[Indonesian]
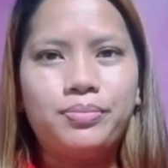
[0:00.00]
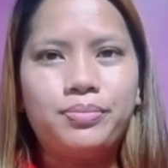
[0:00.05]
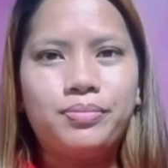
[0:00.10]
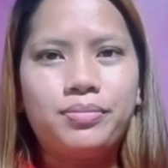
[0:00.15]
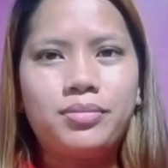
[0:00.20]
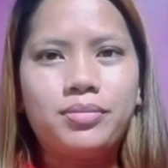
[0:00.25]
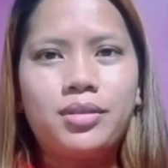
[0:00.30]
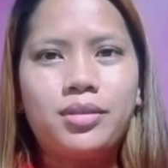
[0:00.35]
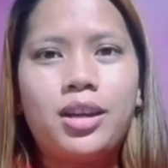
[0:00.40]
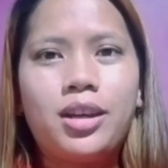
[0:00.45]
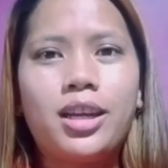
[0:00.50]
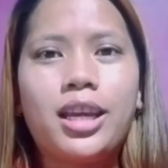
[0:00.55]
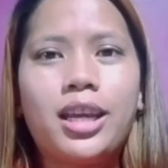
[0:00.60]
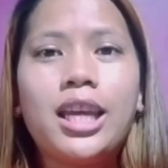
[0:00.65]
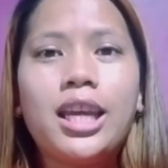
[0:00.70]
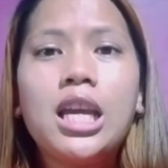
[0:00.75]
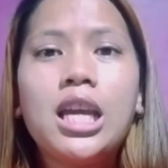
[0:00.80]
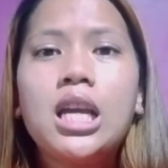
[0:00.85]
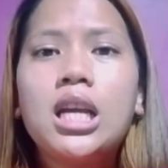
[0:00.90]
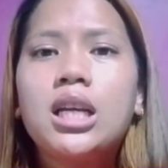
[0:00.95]
Oke. Okay?
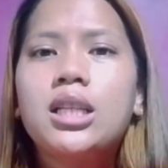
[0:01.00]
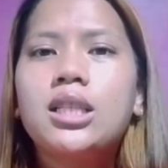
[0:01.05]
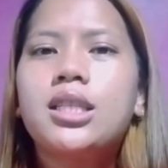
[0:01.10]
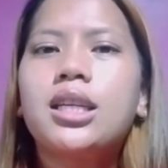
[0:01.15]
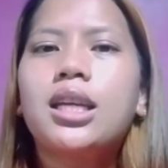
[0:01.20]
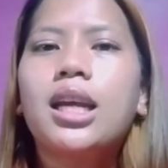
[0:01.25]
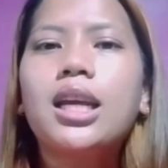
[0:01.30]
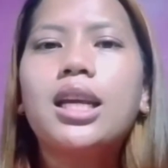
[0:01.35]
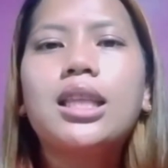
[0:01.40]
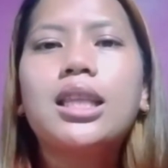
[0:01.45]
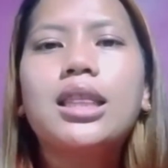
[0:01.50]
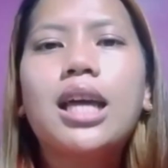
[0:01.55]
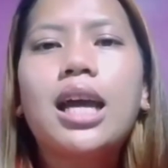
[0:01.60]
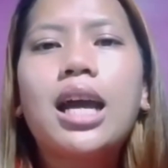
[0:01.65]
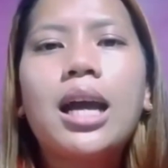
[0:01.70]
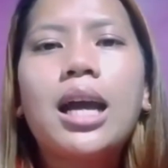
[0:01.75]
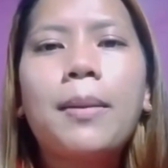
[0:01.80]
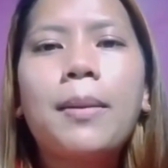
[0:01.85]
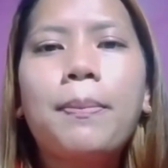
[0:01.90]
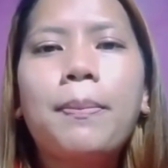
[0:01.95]
Jika
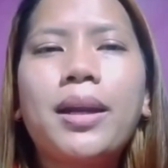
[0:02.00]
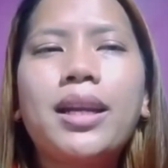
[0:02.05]
kita